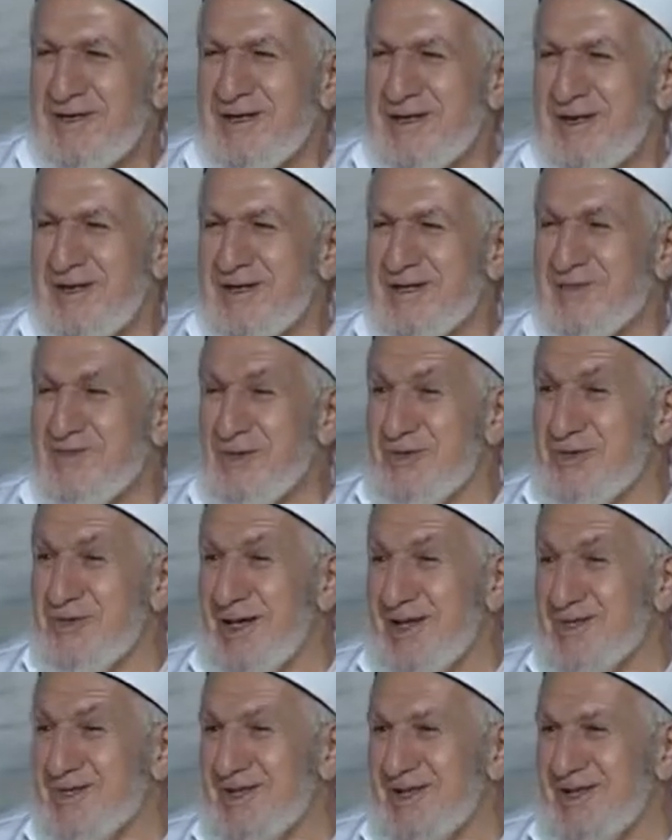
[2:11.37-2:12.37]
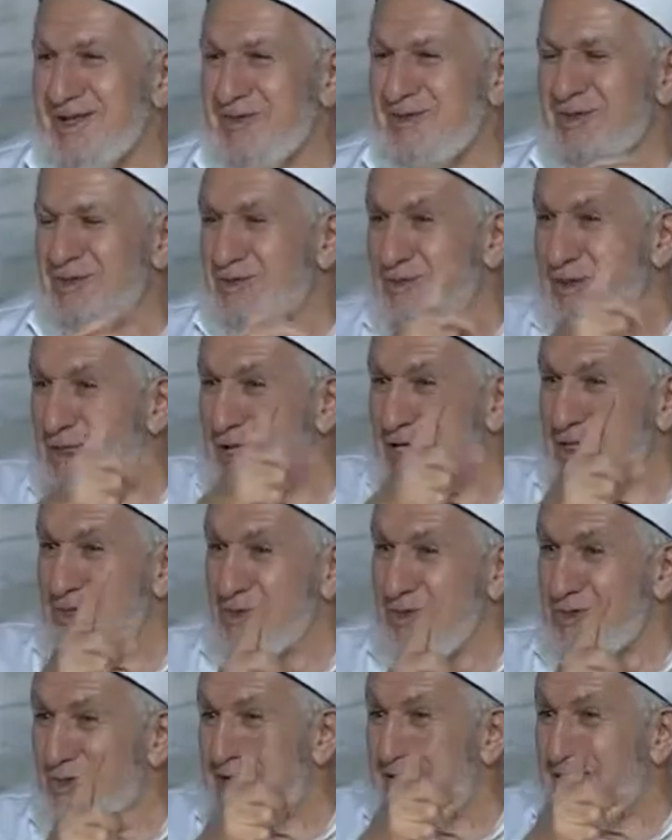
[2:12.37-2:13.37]
Evet bunlar söylemiş.
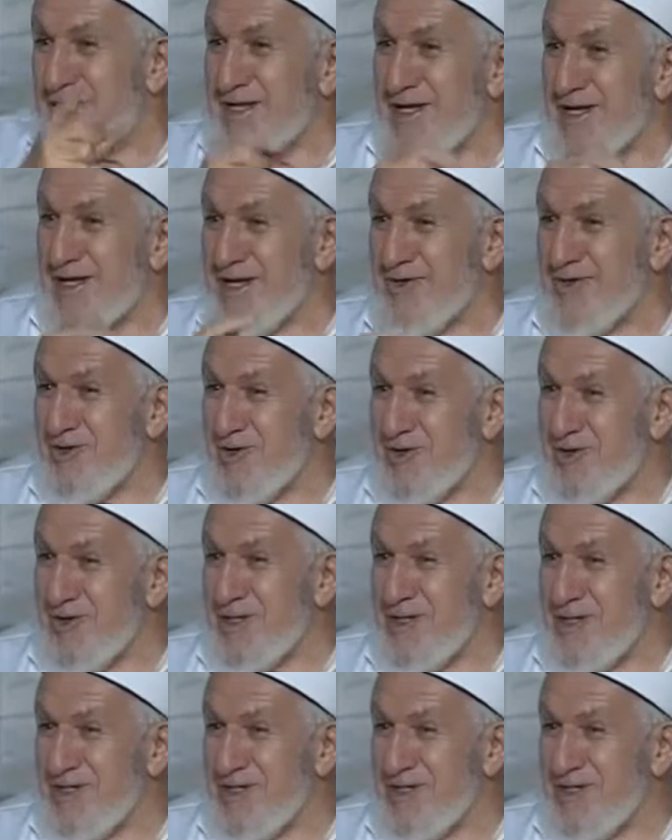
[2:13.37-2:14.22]
Birleşmiş Milletler'in o